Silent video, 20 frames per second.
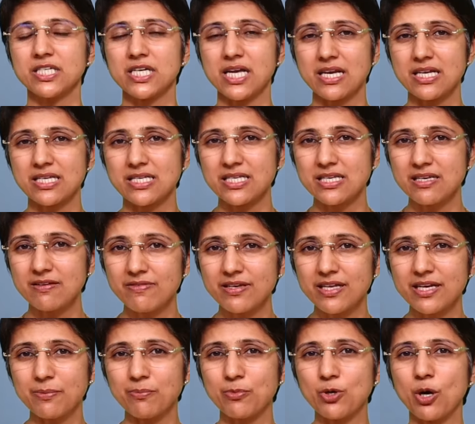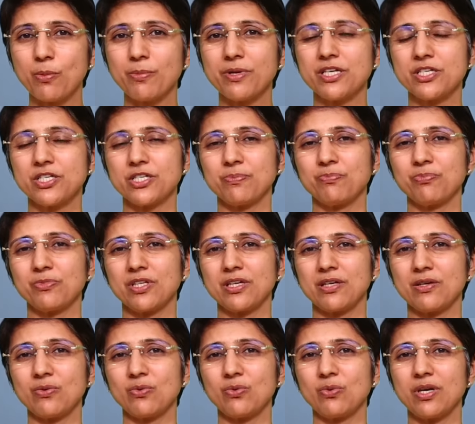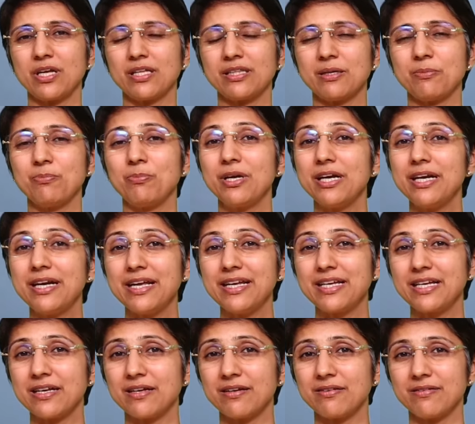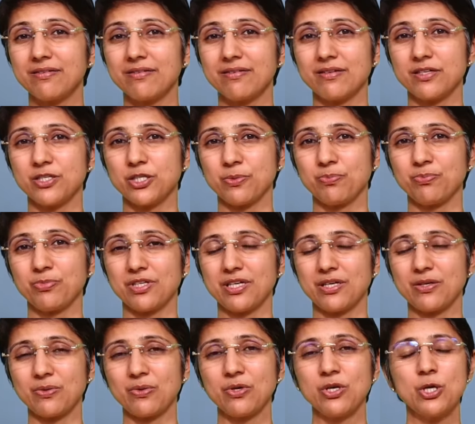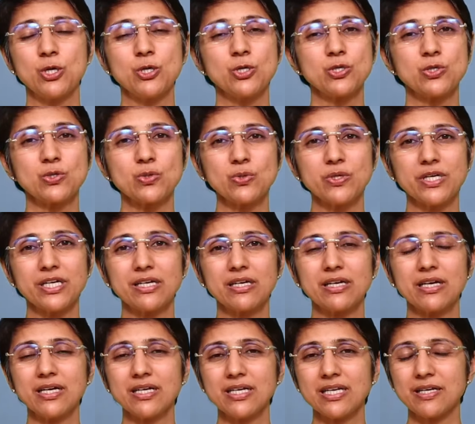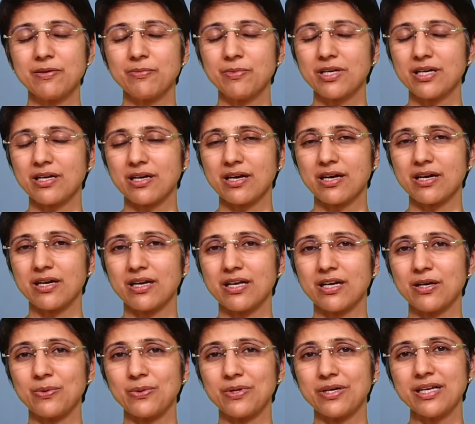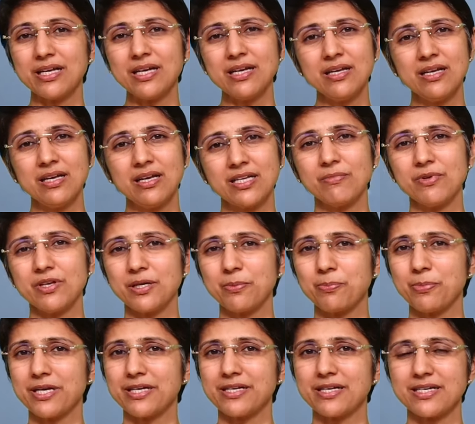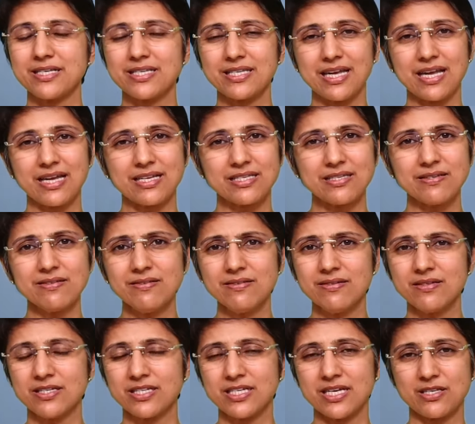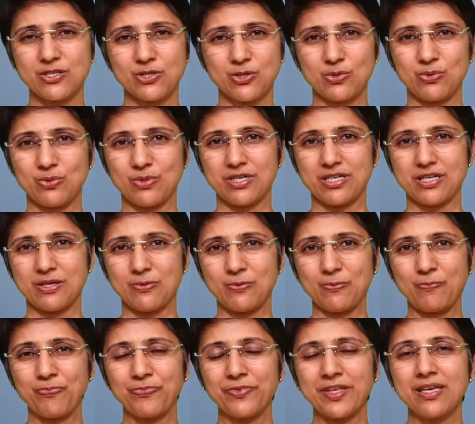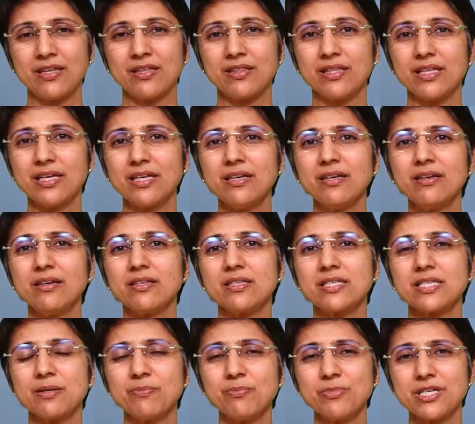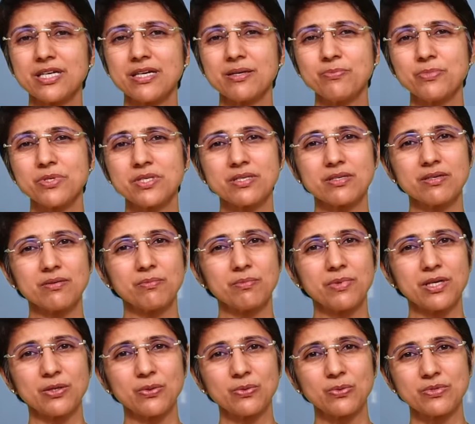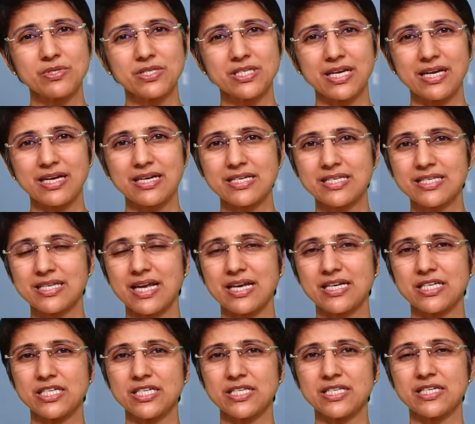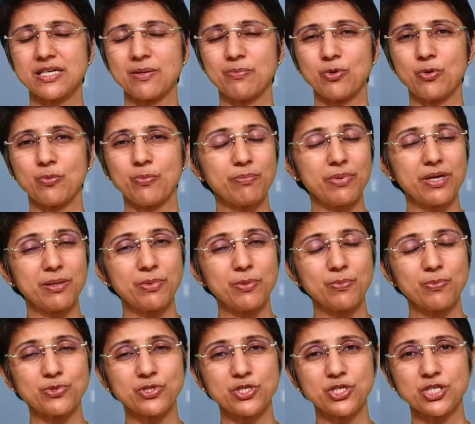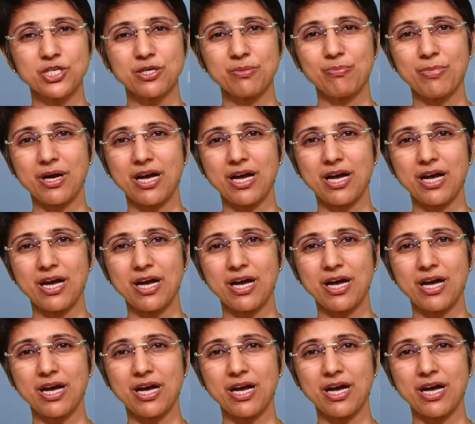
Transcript: చాలా సీవియర్ ఎబ్డామిన్ చెప్తారు లేకపోతే బ్లీడింగ్ చెప్తారు సో ఇట్లాంటి ఏమైనా కారణాలు ఉంటే రిపీటెడ్ స్కాన్స్ చేస్తూ ఉంటాము దెన్ సమ్ టైమ్స్ మనం సెకండ్ స్కాన్ చేసినప్పుడు బేబీ పొజిషన్